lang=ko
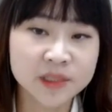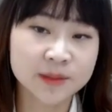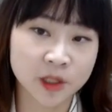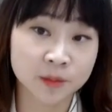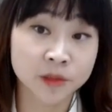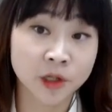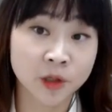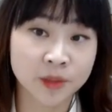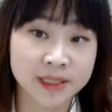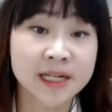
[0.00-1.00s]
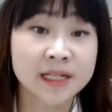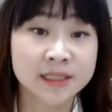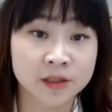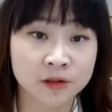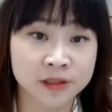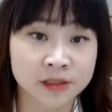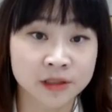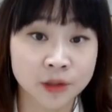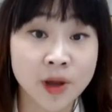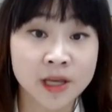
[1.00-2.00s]
틈새이점점 이렇게 사라지는 것을
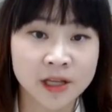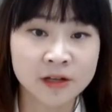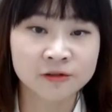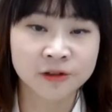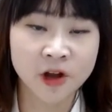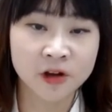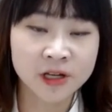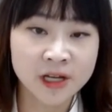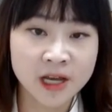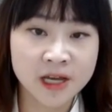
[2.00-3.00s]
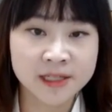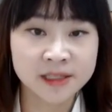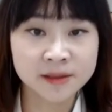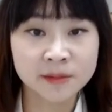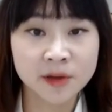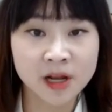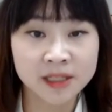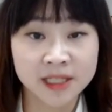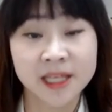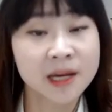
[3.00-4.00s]
이제 확인을 했고요. 예. 이제
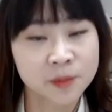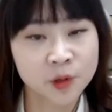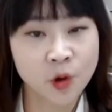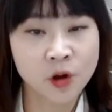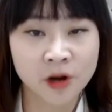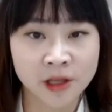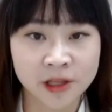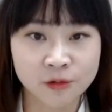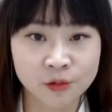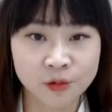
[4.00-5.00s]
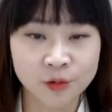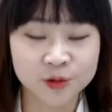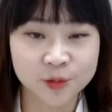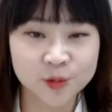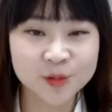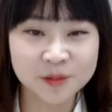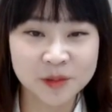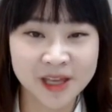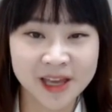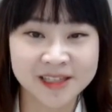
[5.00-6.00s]
특별한 기계가 필요한 건 아니고 좀
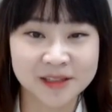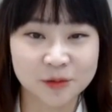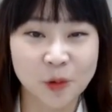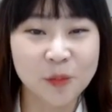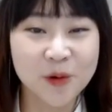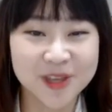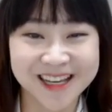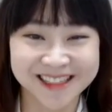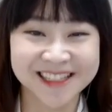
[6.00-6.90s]
손쉽게 이제 돋보기